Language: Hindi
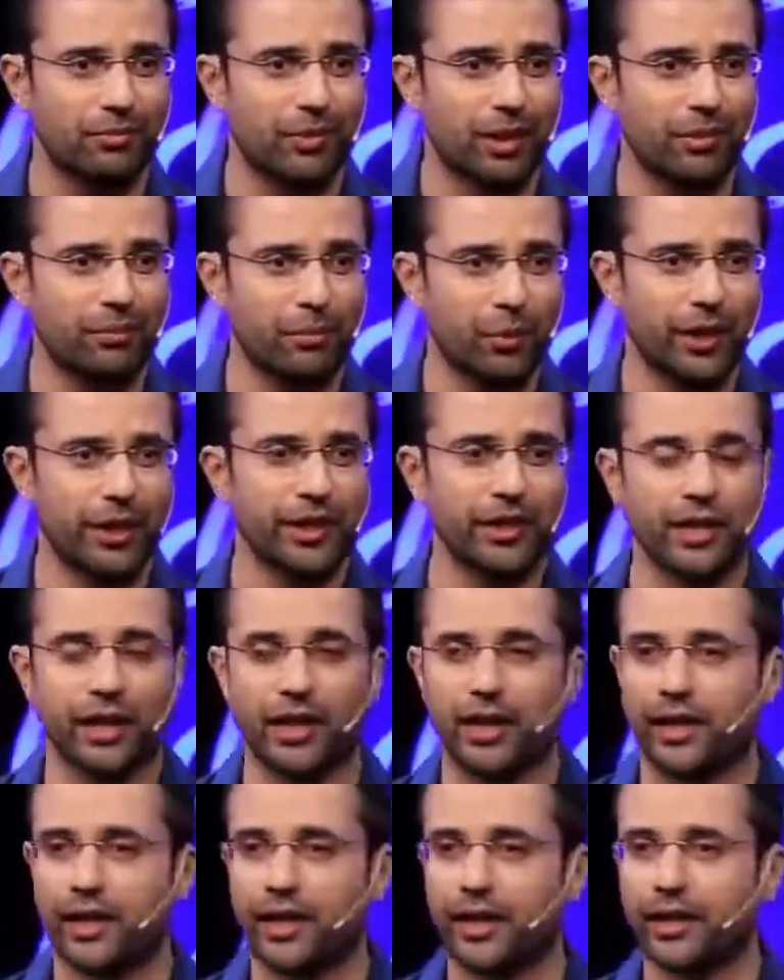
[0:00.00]
मतलब पॉइंट
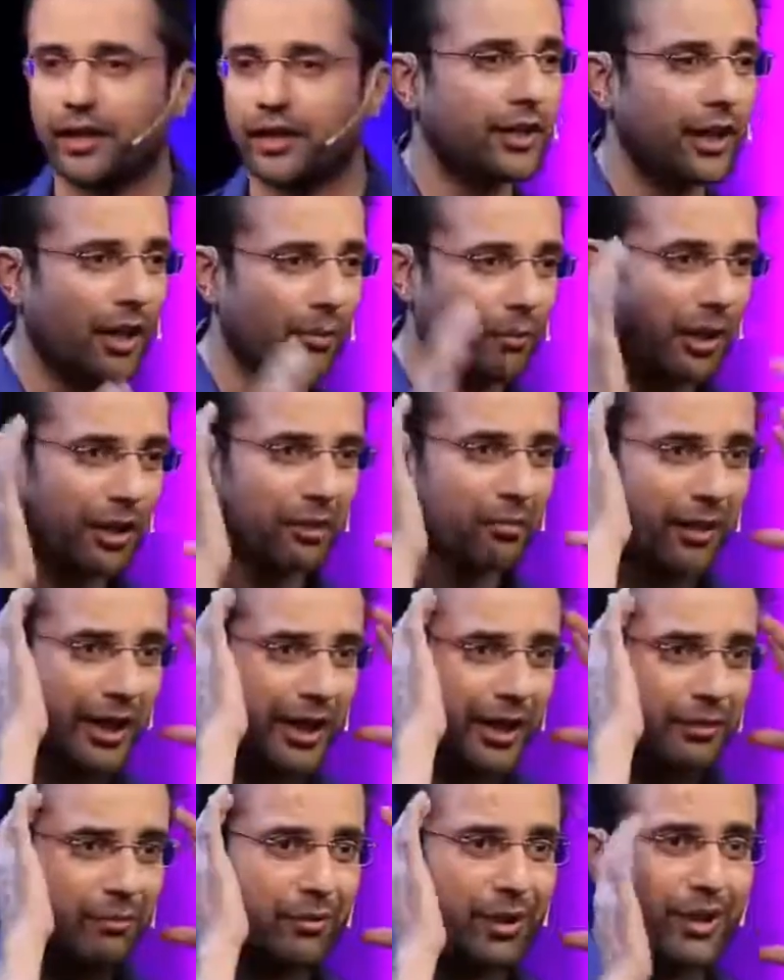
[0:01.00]
क्या है कि हमारे
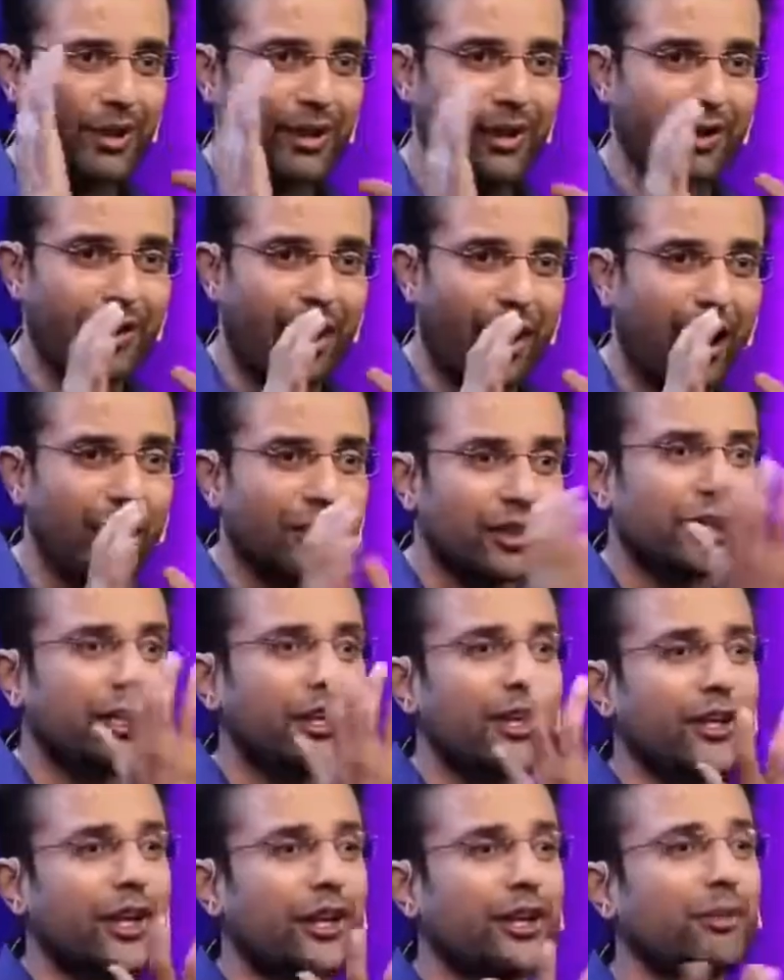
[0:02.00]
माइंड में आता
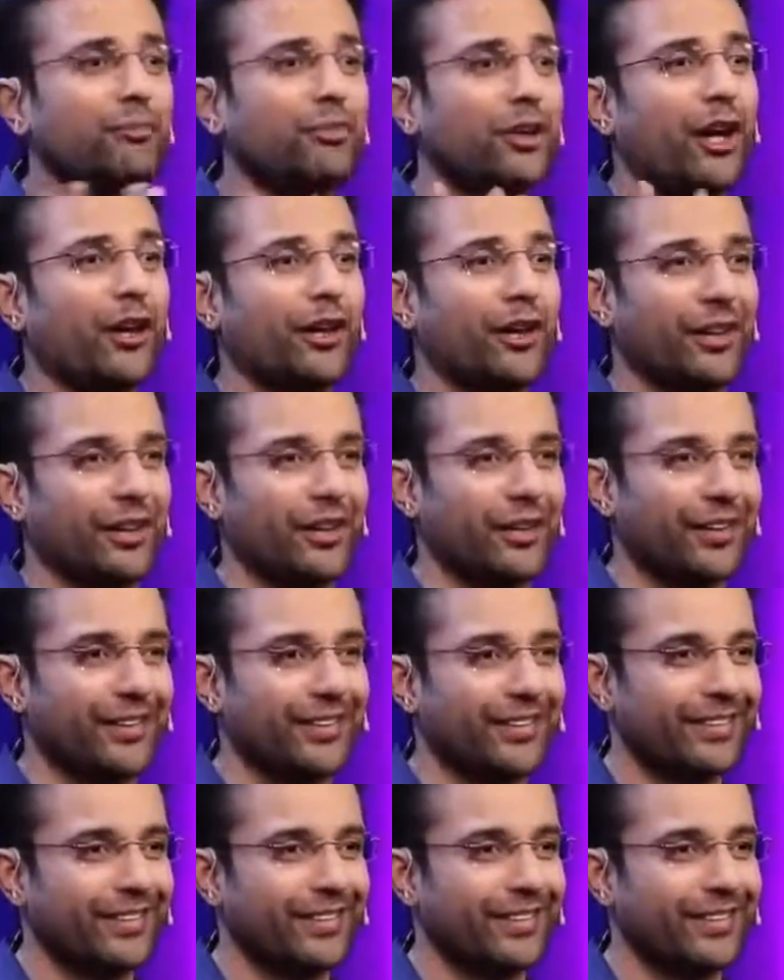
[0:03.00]
ही नहीं है कि हम क्या करें